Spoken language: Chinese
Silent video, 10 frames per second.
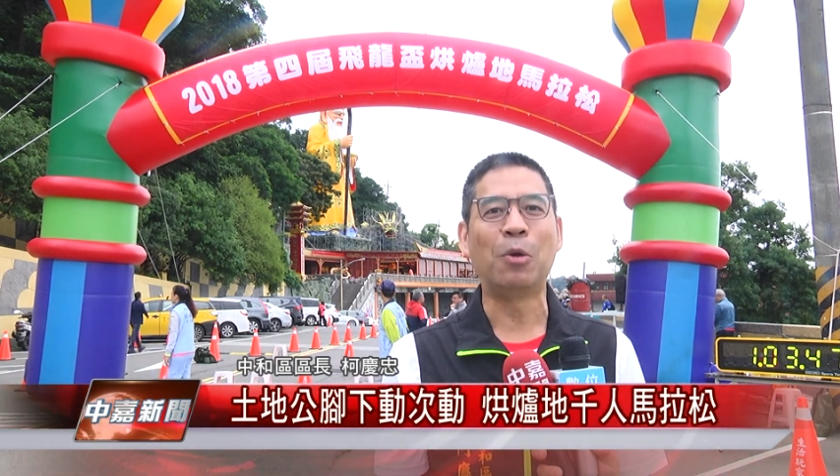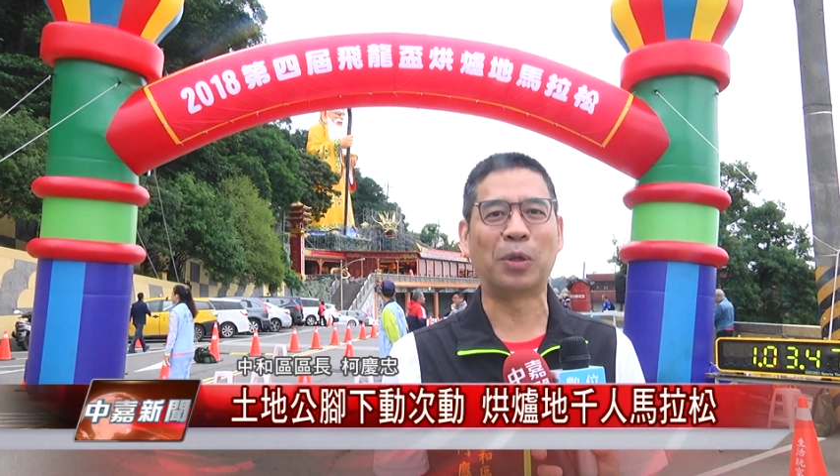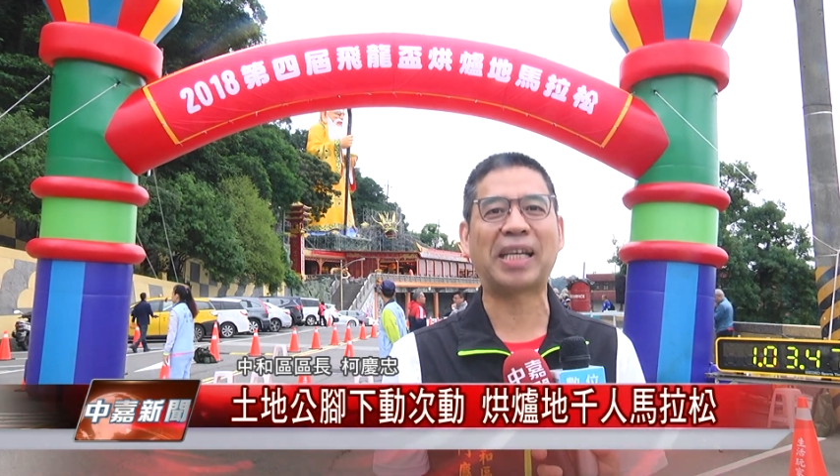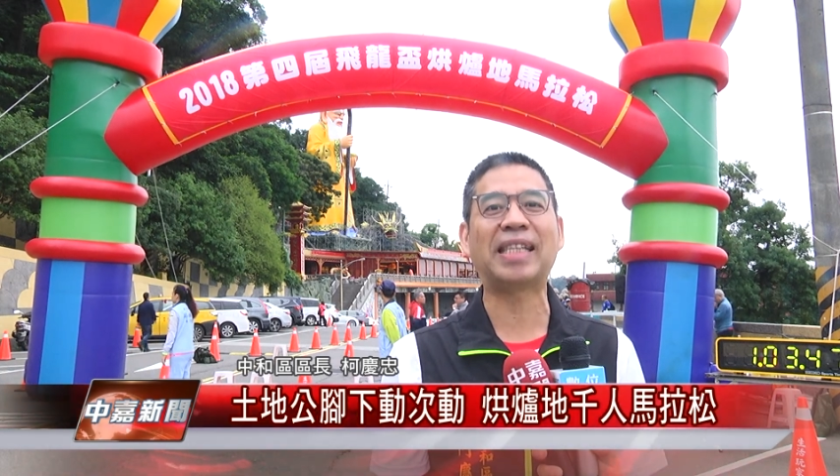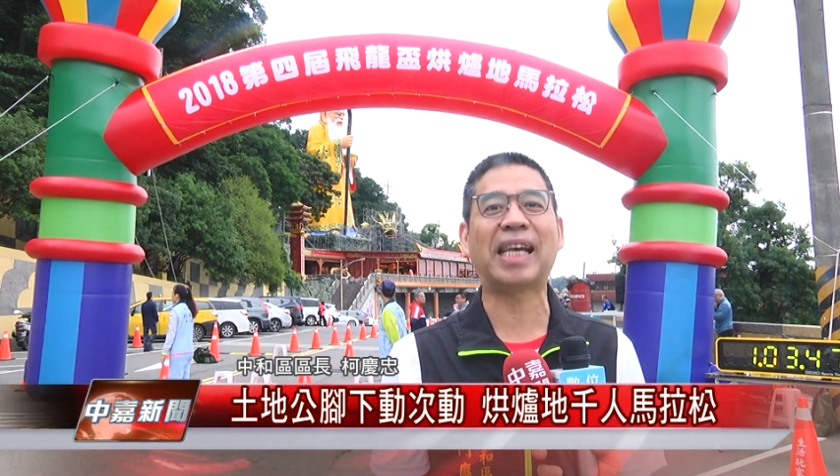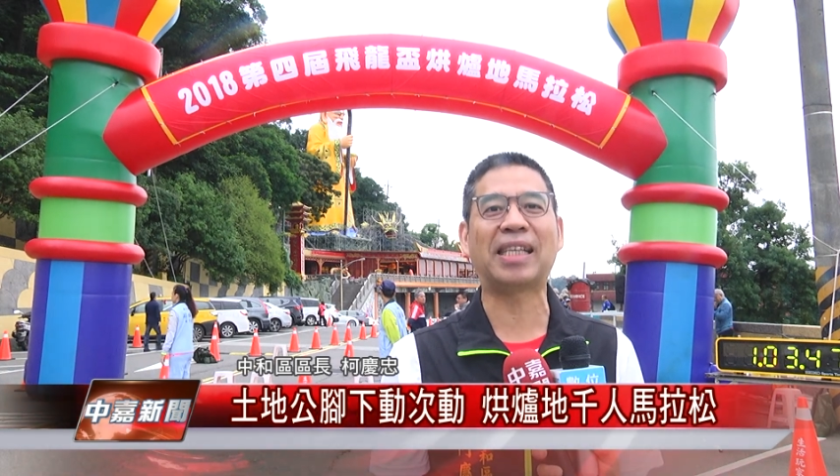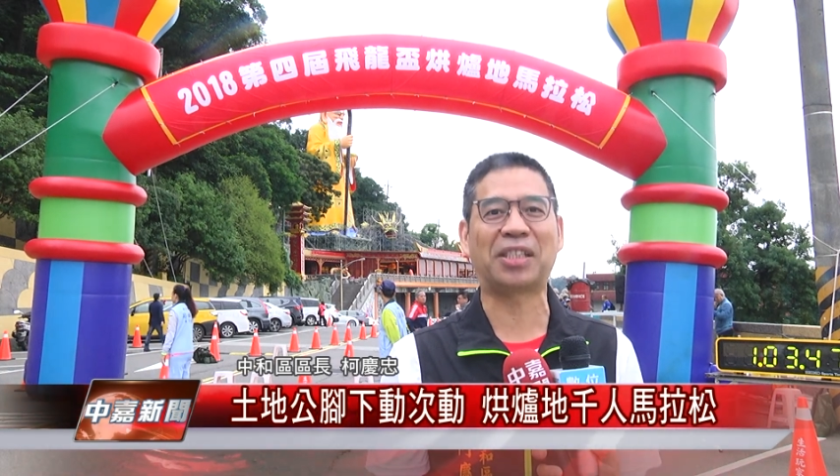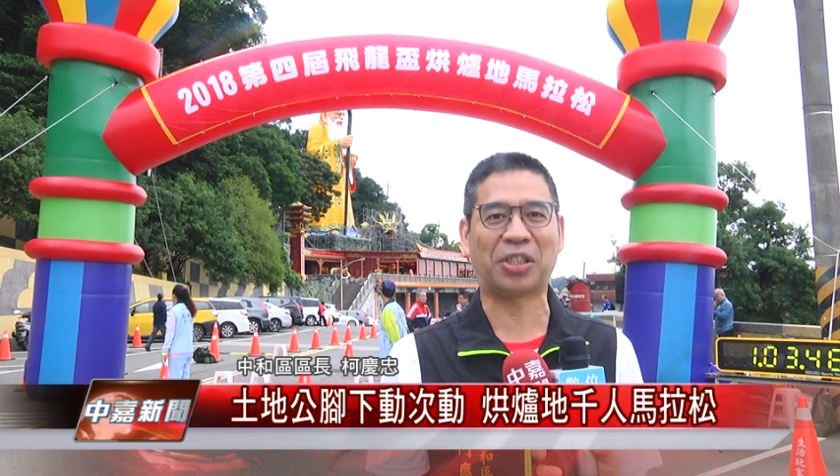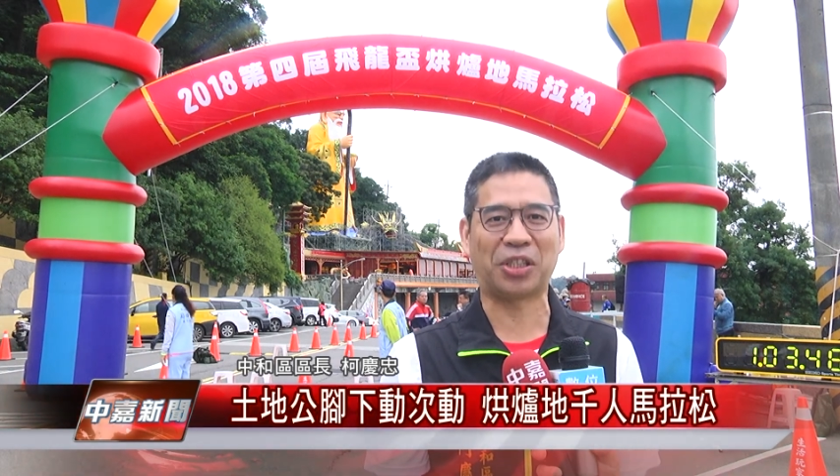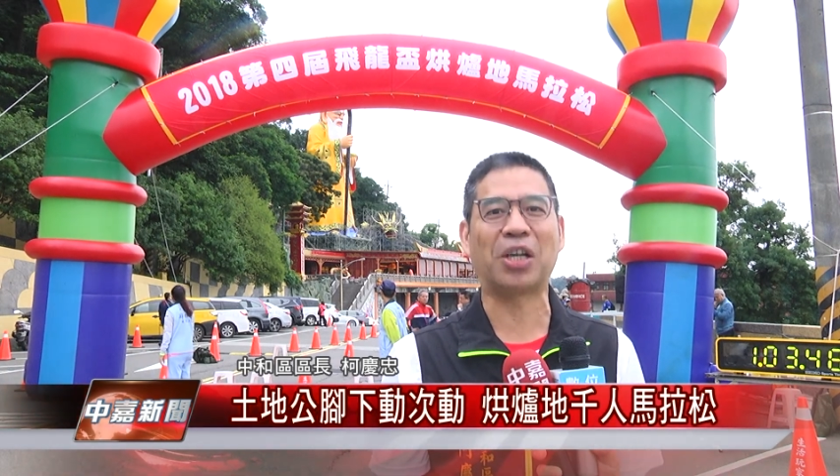我参加的
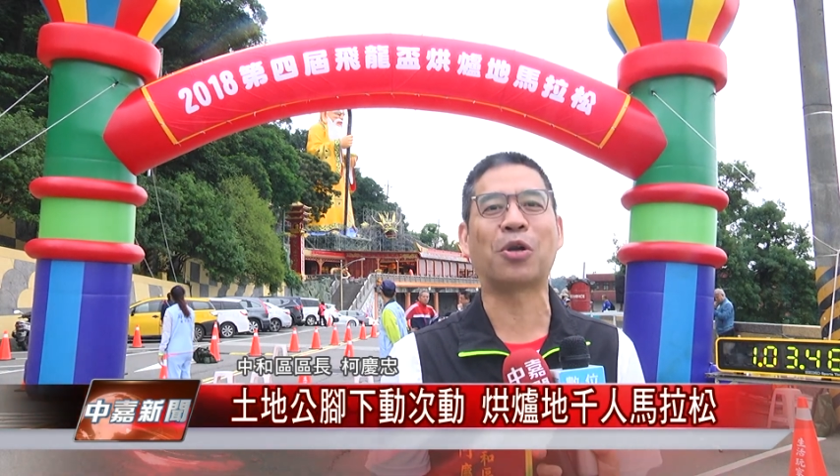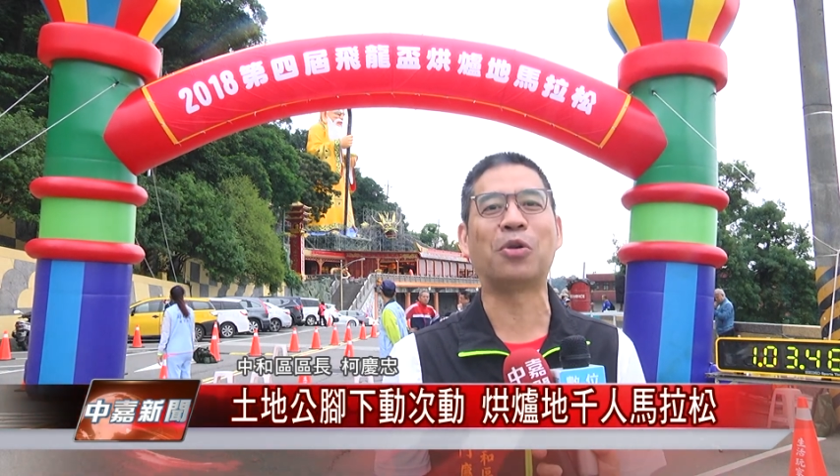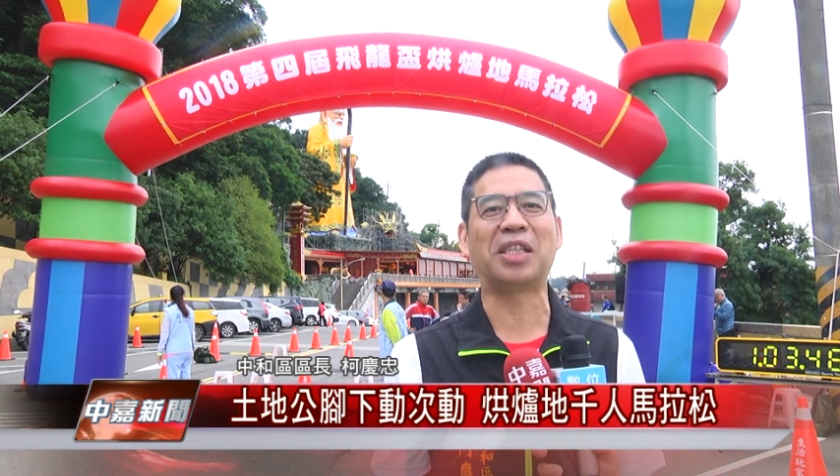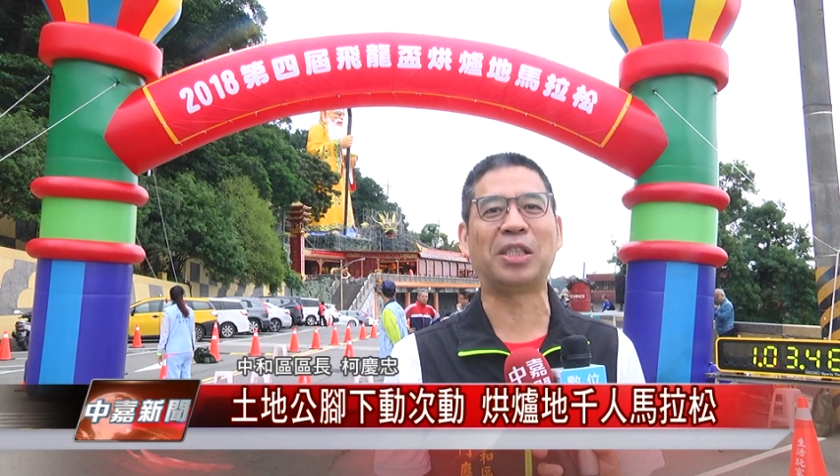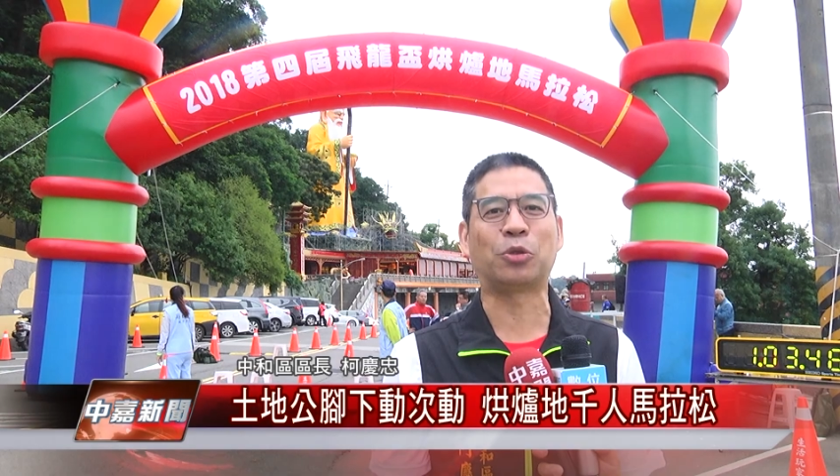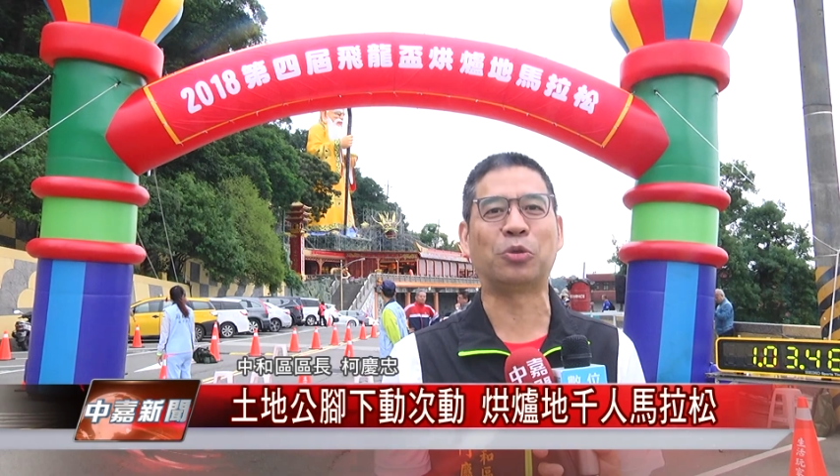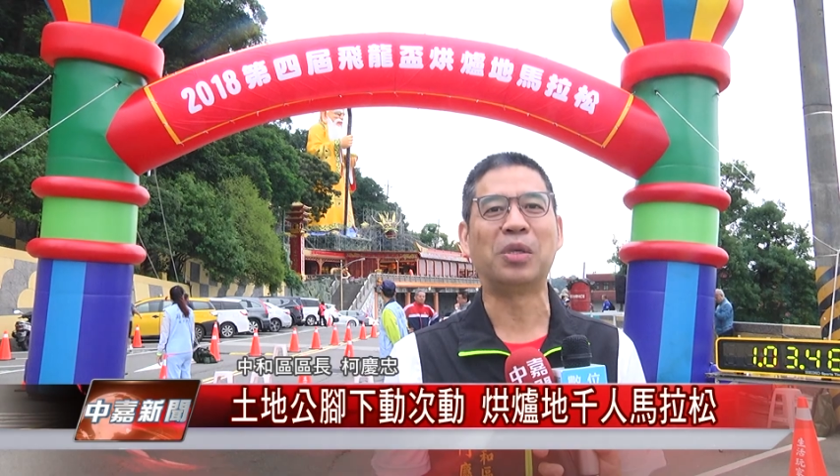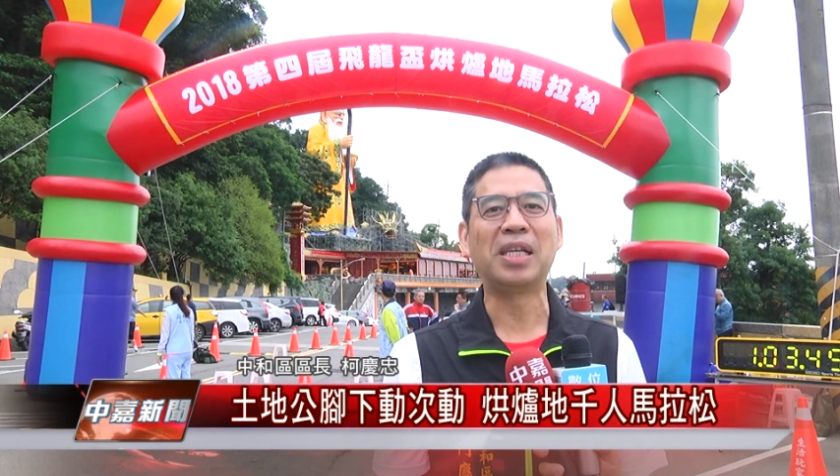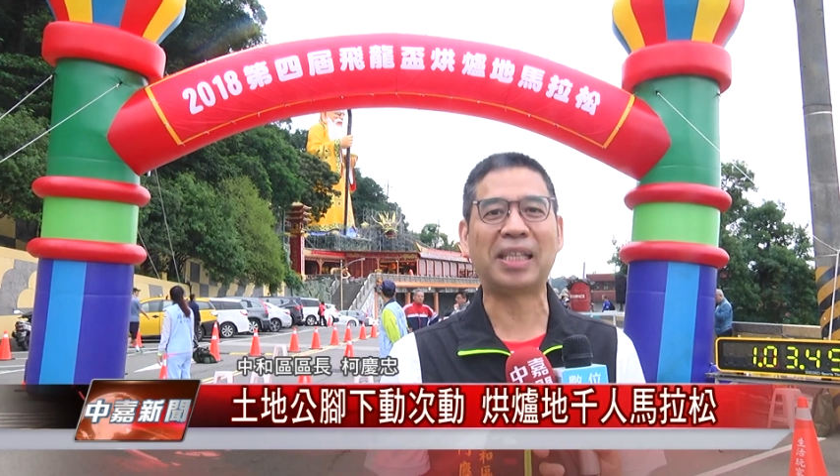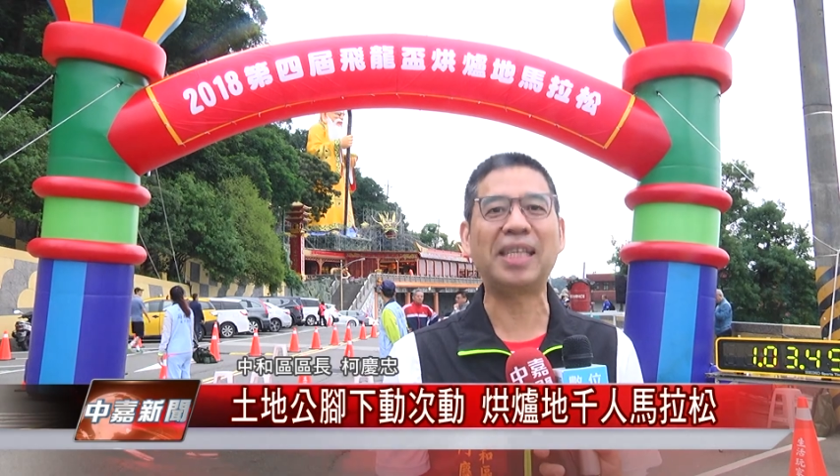是十二公里组，
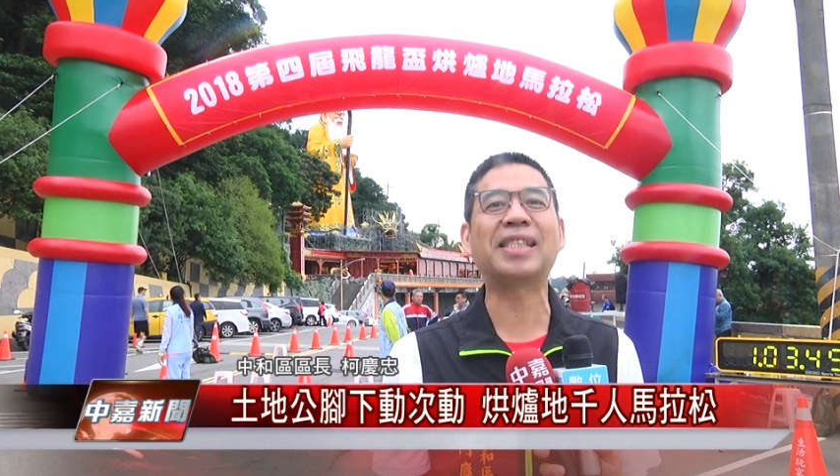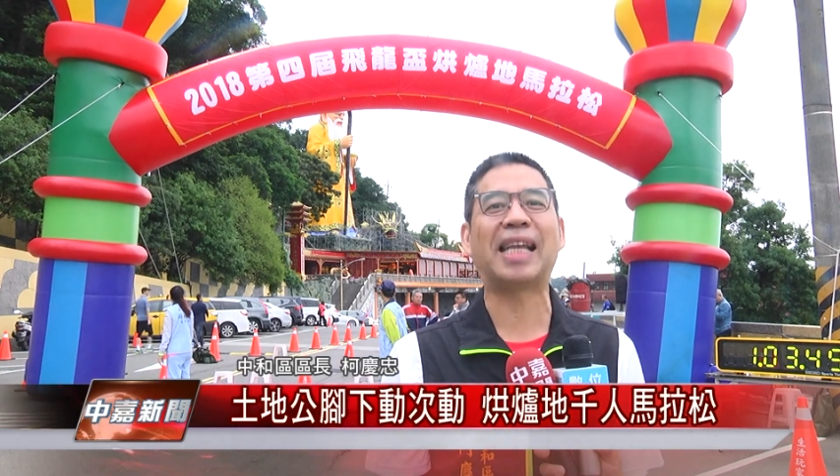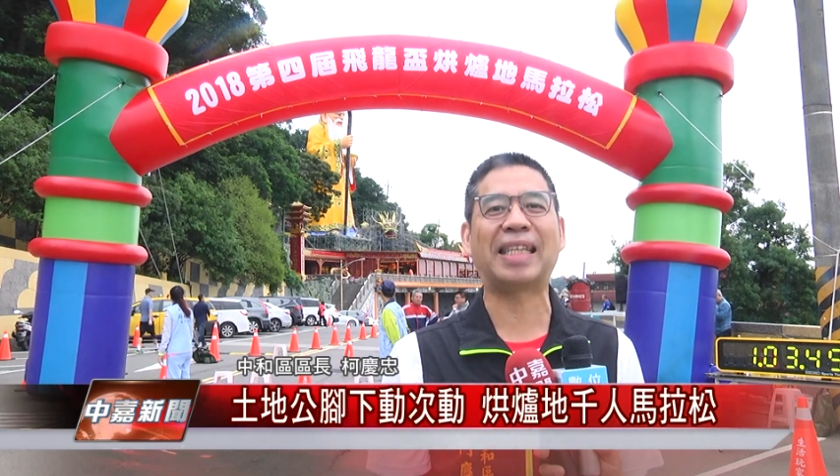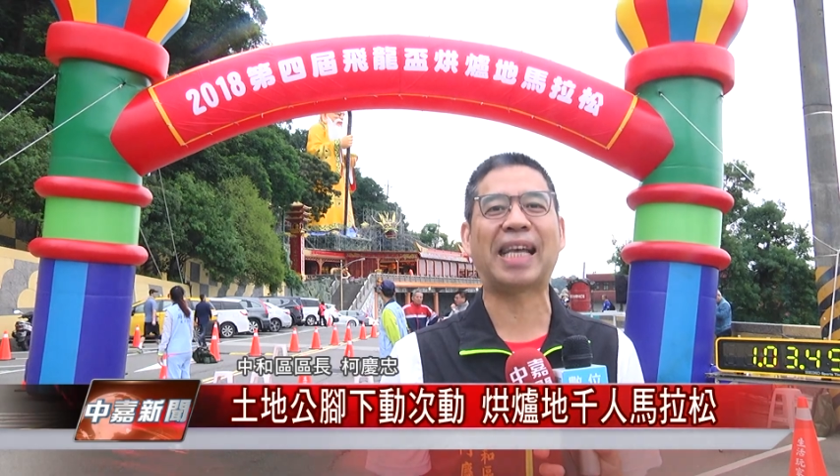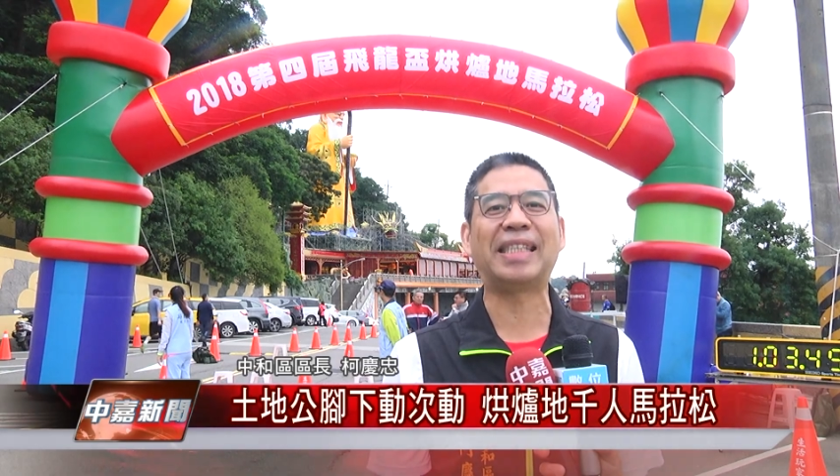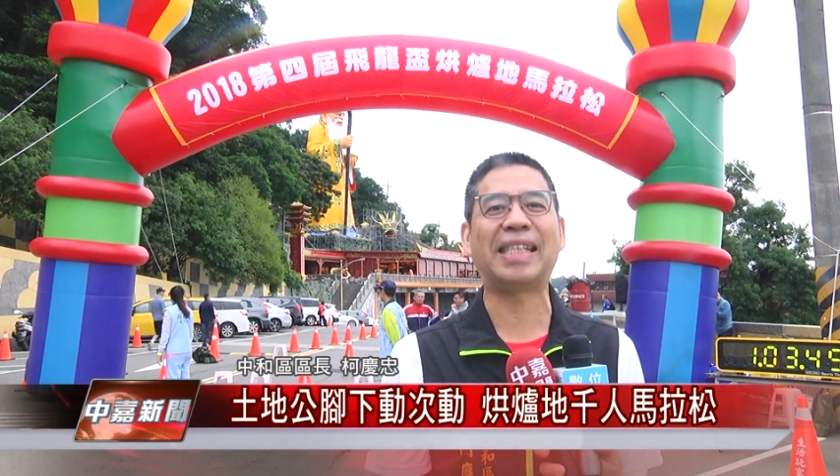第一次来参